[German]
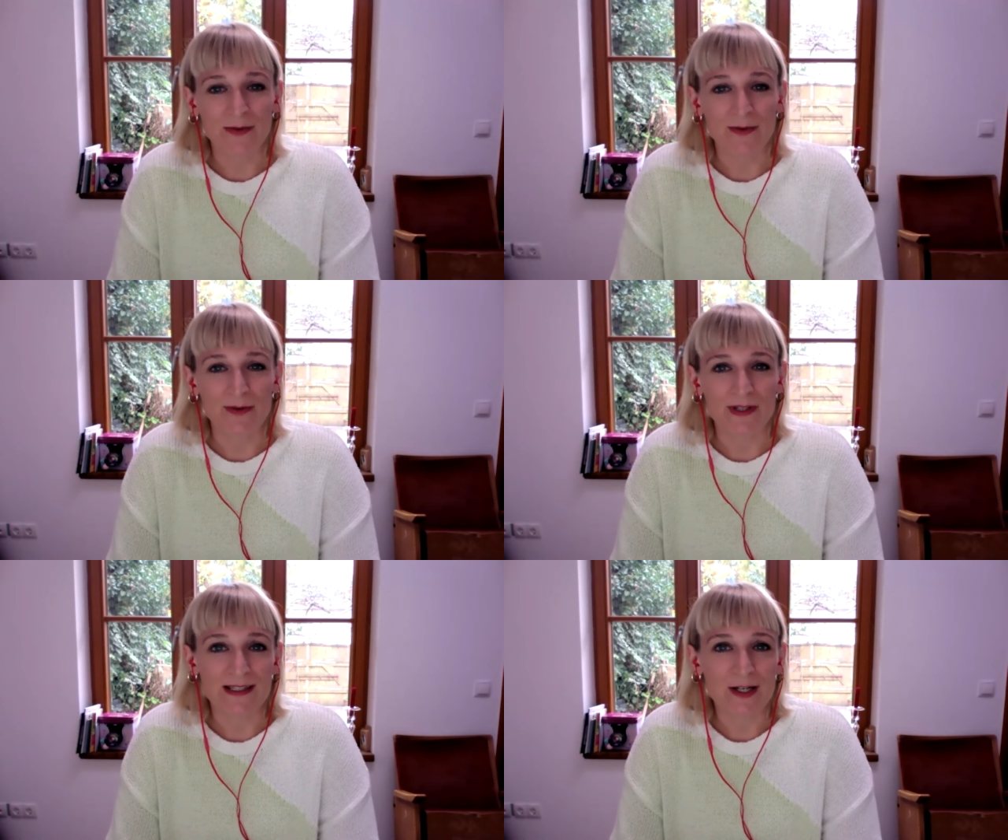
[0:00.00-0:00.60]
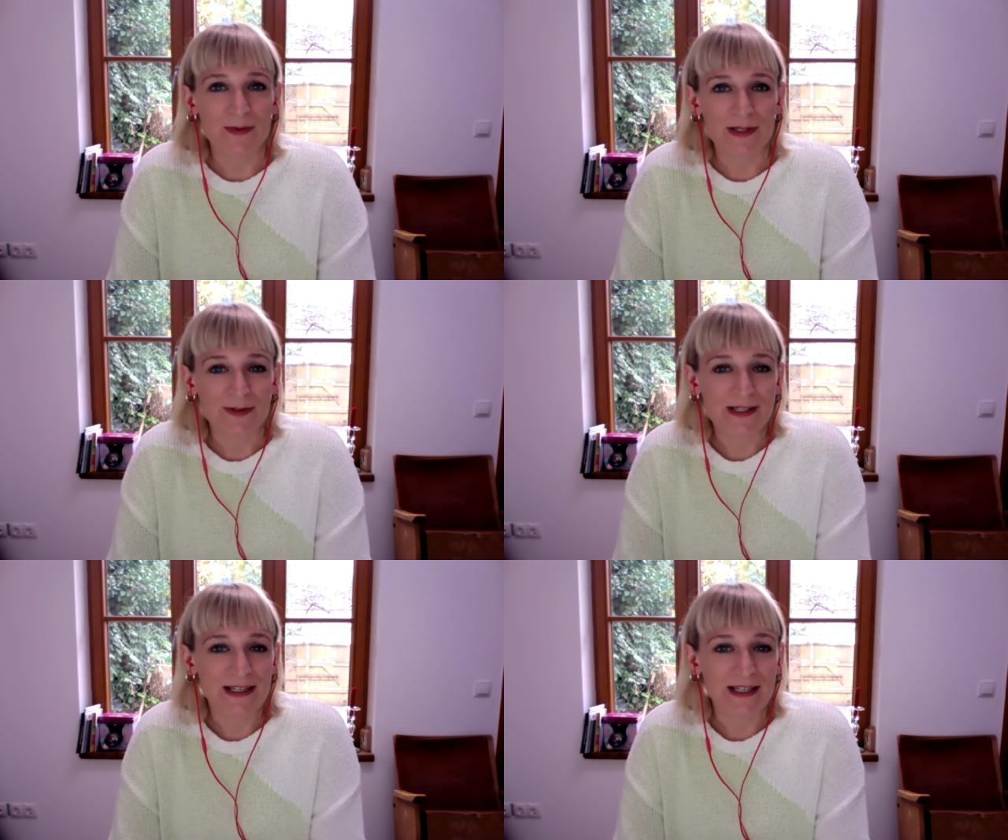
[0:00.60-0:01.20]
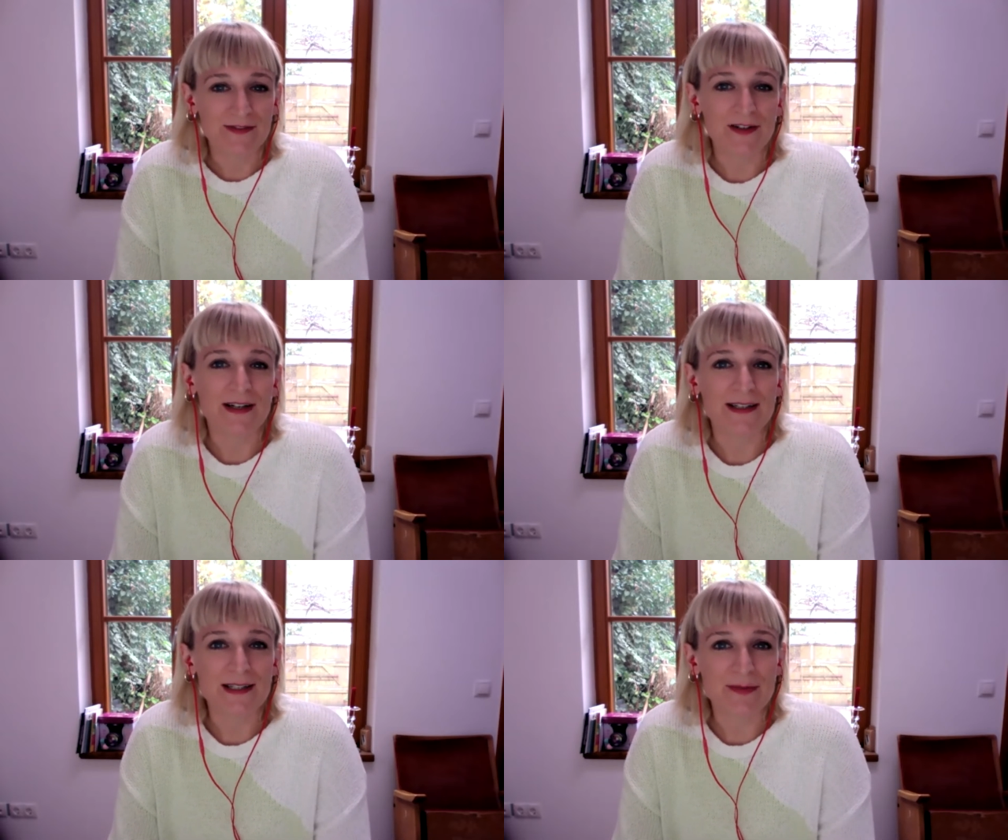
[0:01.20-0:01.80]
Und ich glaube, ich wollte einfach
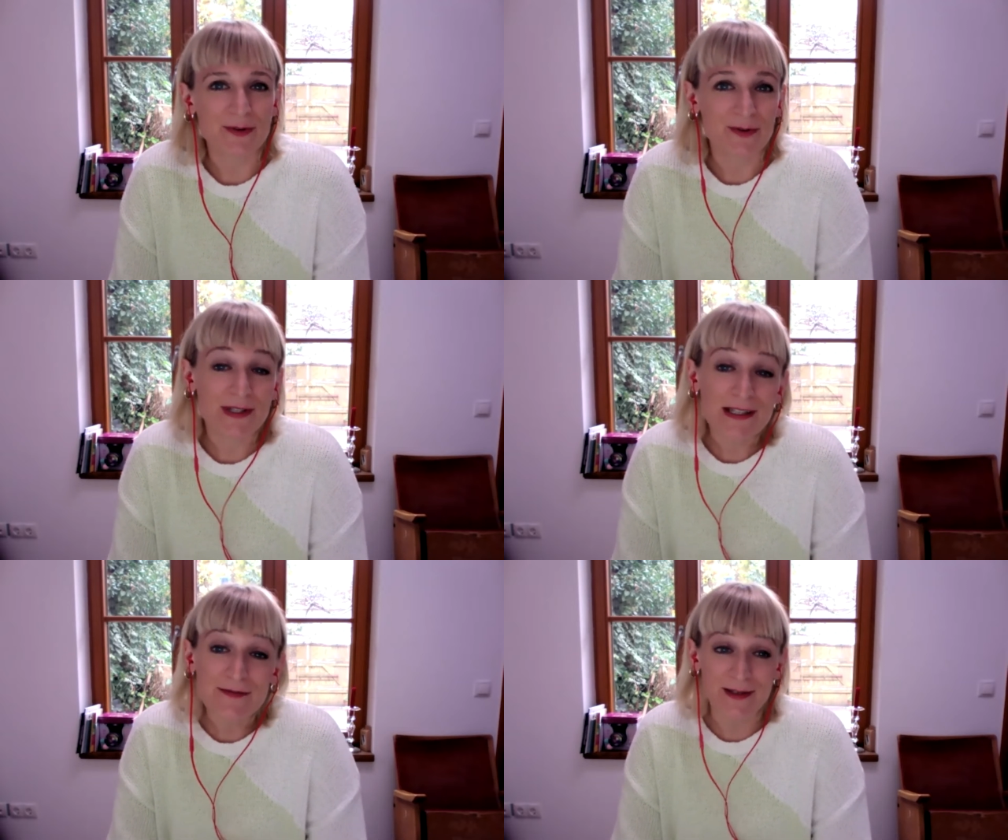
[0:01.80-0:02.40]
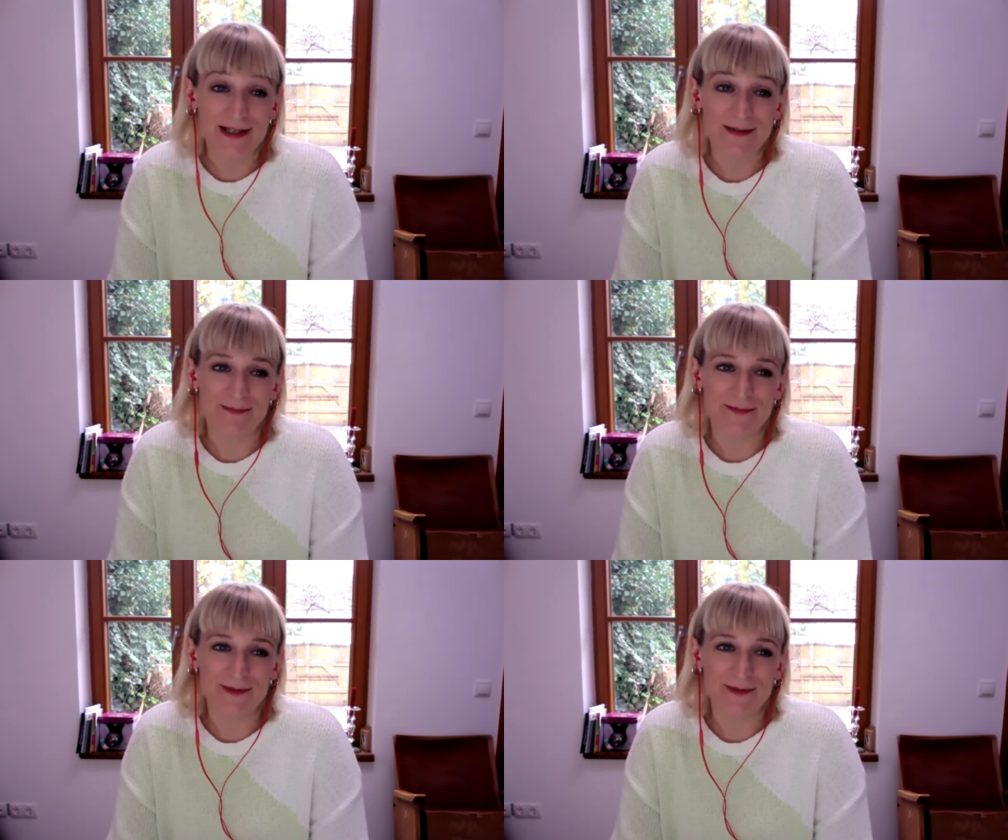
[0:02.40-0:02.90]
weiter produktiv bleiben.